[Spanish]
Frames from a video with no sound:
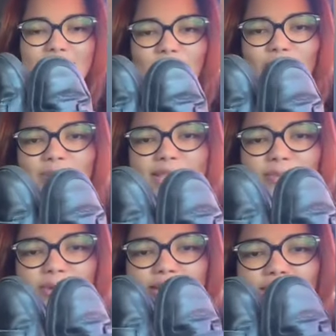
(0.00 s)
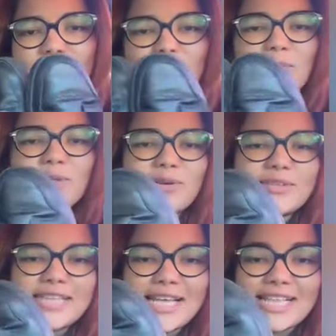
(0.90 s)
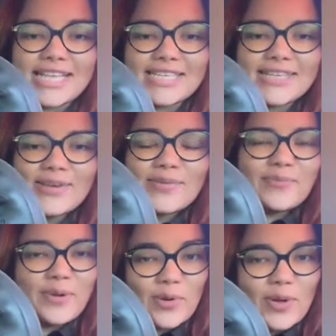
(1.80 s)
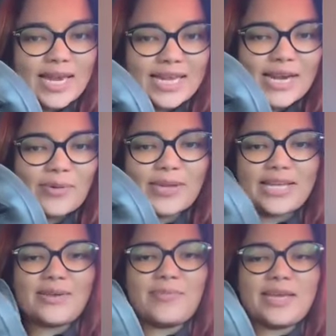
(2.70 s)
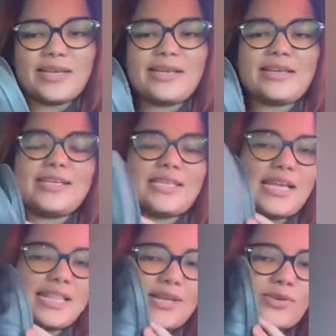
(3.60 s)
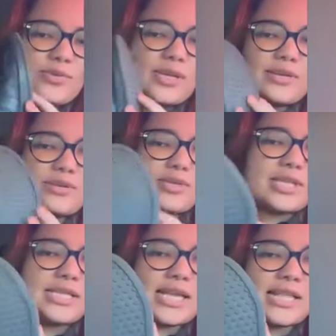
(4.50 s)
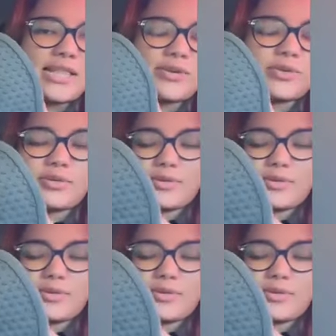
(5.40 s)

y yo, Mateo, ¿por qué no te quieres poner los tenis? pero él, créanme que le bien, están enteros, o sea, los tenis están enteros.